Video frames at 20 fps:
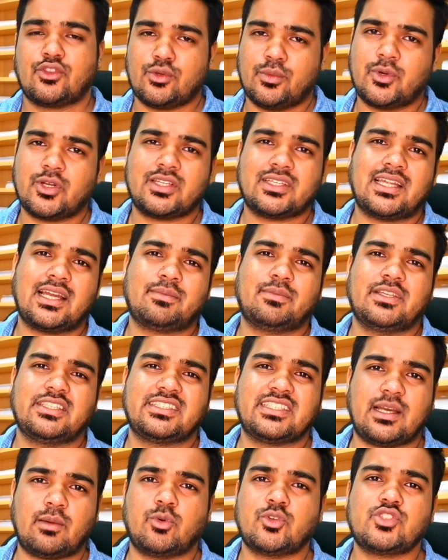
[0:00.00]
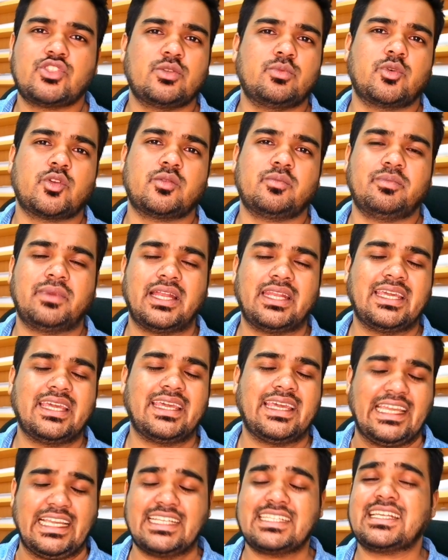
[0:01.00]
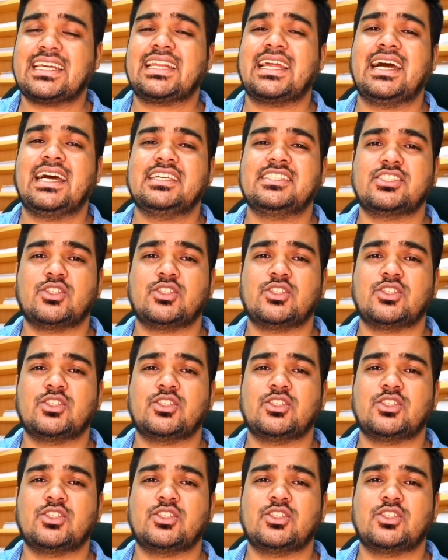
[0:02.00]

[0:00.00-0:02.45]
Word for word: তো মনে রাখবেন যাবজ্জীবন মানে এটা না